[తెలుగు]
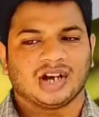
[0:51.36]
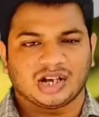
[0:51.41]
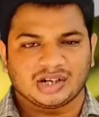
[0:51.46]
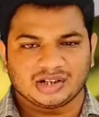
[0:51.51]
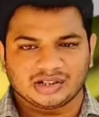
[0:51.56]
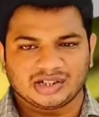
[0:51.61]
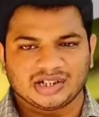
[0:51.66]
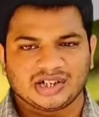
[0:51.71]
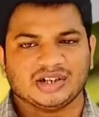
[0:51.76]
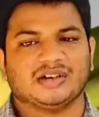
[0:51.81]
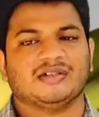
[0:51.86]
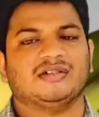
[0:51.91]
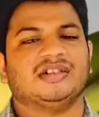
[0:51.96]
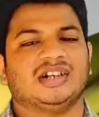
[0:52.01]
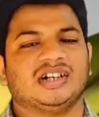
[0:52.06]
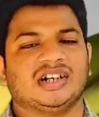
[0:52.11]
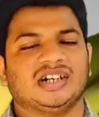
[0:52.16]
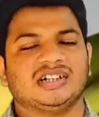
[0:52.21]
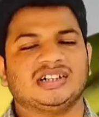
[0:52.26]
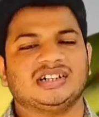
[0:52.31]
ఆరోగ్యంగా
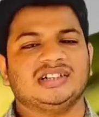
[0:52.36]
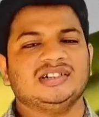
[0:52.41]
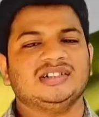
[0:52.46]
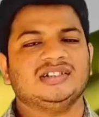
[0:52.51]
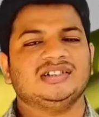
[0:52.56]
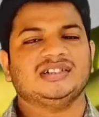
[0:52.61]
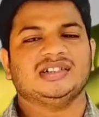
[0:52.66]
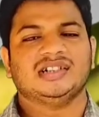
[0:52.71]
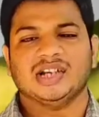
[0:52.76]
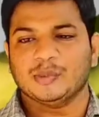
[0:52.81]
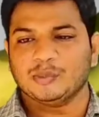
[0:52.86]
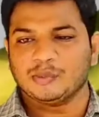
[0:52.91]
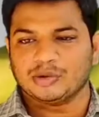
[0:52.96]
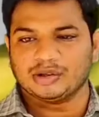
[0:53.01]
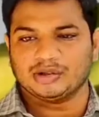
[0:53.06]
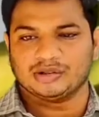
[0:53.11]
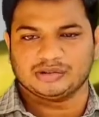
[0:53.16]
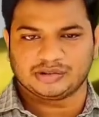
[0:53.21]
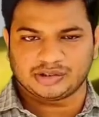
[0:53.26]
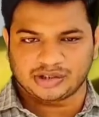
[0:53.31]
ఉండడానికి
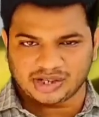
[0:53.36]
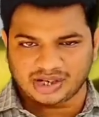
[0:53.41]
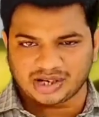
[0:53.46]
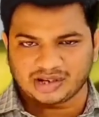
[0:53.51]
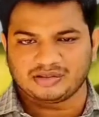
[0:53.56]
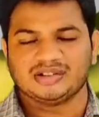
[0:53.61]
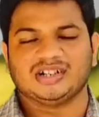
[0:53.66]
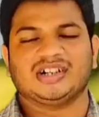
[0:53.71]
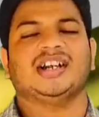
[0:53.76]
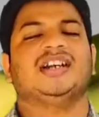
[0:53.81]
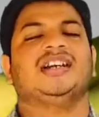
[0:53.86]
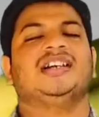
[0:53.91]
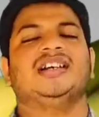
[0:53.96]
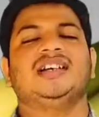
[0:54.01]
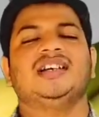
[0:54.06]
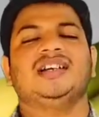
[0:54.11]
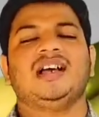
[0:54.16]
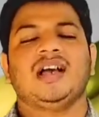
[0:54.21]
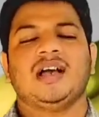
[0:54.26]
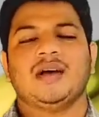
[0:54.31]
ఎముకలు దృఢంగా ఉండడానికి
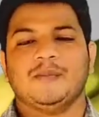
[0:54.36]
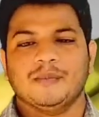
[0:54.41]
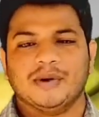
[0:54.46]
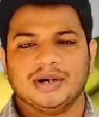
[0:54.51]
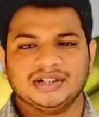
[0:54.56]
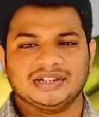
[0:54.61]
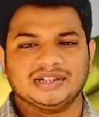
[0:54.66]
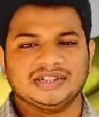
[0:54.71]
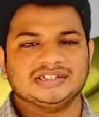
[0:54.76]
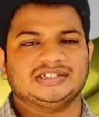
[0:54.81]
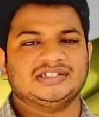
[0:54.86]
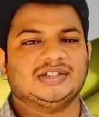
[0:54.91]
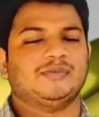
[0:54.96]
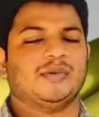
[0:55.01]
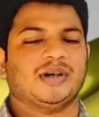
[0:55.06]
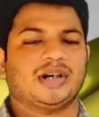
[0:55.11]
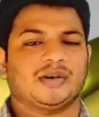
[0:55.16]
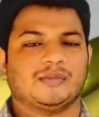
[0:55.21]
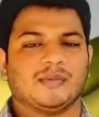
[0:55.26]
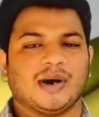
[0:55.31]
మెగ్నీషియం
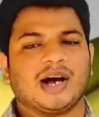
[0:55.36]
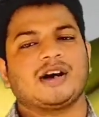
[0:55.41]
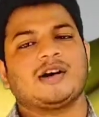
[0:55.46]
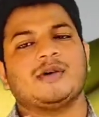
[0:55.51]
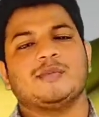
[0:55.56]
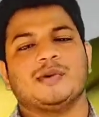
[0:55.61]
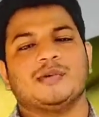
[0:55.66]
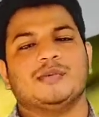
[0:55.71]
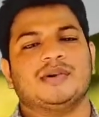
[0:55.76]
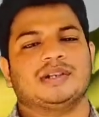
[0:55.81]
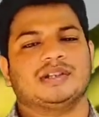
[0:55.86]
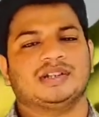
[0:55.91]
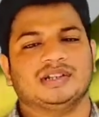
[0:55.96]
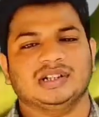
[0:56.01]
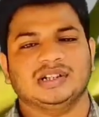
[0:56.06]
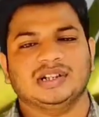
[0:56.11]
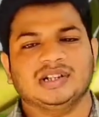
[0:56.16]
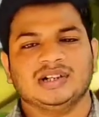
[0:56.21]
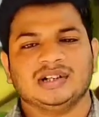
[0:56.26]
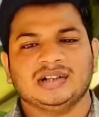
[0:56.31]
మనకి బాగా
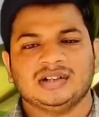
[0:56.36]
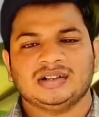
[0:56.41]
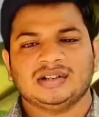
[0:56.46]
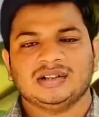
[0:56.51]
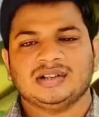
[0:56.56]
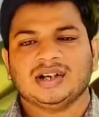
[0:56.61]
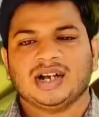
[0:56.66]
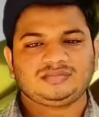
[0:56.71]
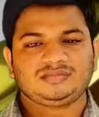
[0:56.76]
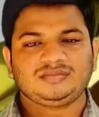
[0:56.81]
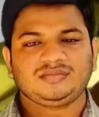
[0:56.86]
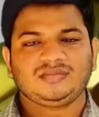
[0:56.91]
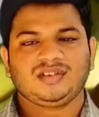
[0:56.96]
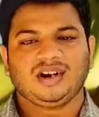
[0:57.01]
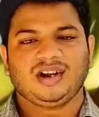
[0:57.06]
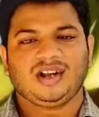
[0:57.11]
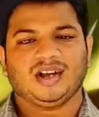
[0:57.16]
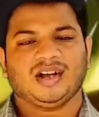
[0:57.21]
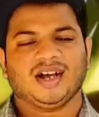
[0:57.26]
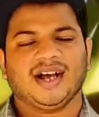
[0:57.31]
ఉపయోగపడుతుంది
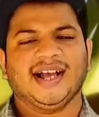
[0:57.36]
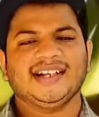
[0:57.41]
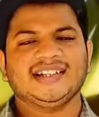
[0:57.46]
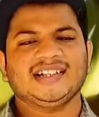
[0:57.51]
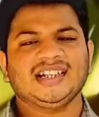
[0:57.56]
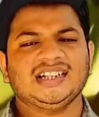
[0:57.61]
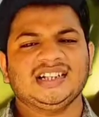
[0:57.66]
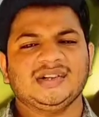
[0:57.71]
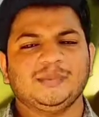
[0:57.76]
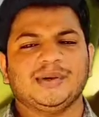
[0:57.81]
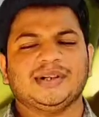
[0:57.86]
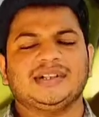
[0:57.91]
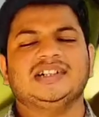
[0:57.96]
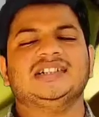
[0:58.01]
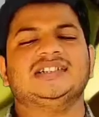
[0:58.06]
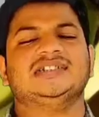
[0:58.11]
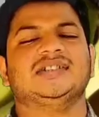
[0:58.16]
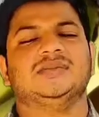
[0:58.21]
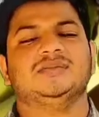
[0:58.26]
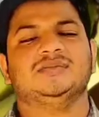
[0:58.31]
అయితే ఈ
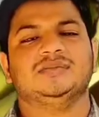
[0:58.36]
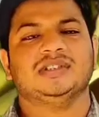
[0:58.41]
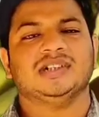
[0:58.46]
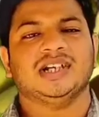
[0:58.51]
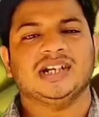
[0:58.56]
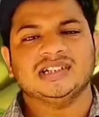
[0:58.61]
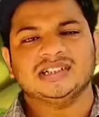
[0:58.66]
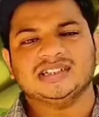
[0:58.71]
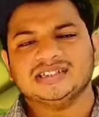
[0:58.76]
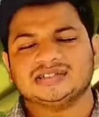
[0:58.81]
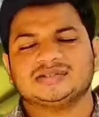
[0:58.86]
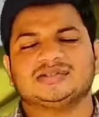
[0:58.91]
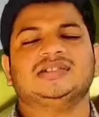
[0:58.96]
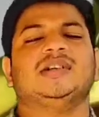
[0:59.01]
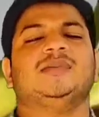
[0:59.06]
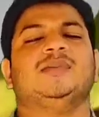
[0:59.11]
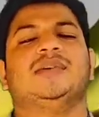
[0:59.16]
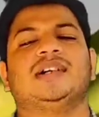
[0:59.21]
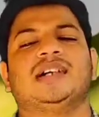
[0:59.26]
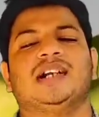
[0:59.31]
మెగ్నీషియం ఏం
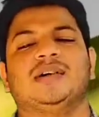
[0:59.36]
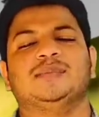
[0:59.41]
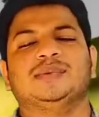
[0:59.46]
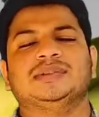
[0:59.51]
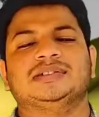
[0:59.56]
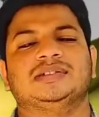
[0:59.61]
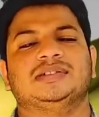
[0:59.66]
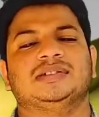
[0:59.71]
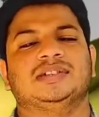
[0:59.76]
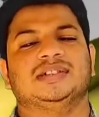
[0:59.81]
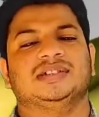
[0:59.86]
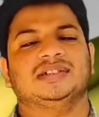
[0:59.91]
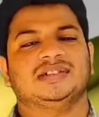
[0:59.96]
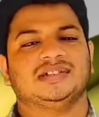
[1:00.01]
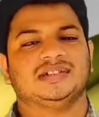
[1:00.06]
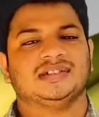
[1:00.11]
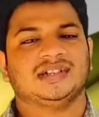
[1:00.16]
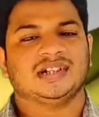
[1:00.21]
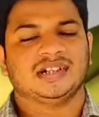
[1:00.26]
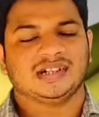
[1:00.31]
తీసుకుంటే మనకు లభిస్తుంది
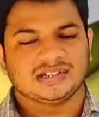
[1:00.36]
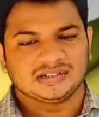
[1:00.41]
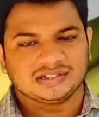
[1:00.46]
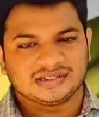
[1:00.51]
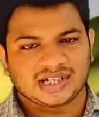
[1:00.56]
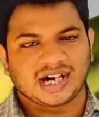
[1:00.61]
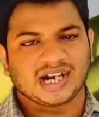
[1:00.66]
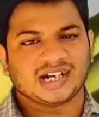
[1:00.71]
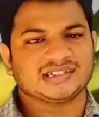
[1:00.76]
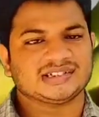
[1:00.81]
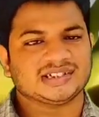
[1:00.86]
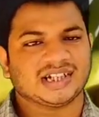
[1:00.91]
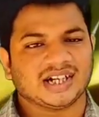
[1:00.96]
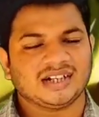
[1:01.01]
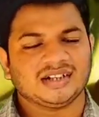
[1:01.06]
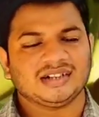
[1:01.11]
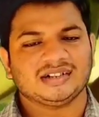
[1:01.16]
ద్రాక్ష